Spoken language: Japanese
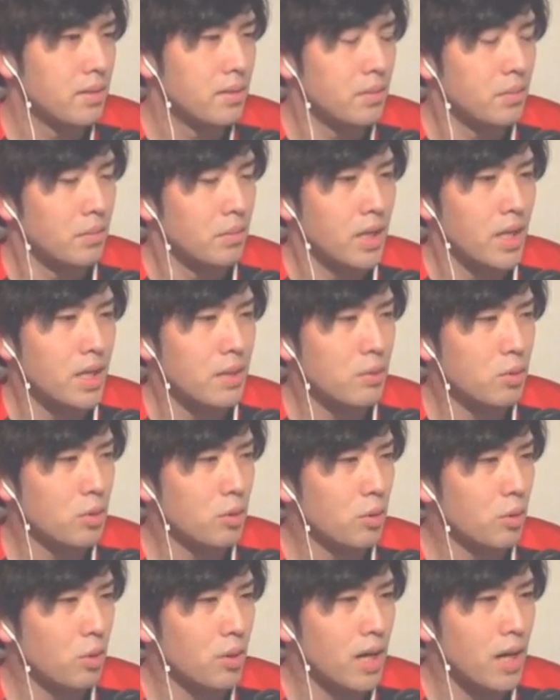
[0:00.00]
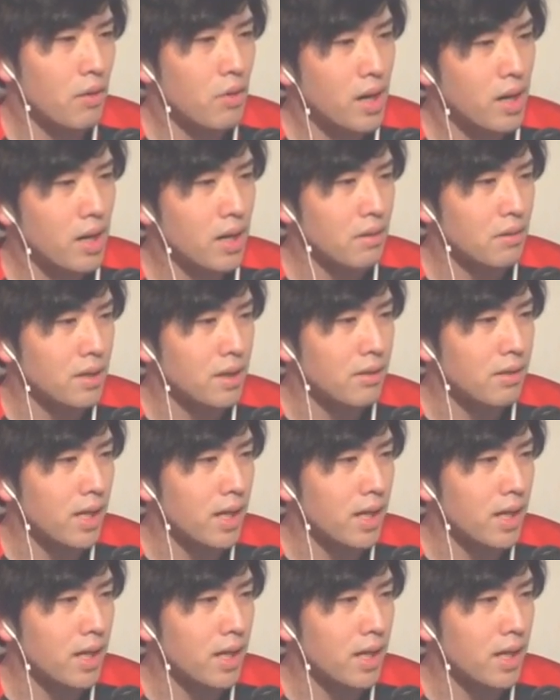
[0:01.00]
宮本とかわかるか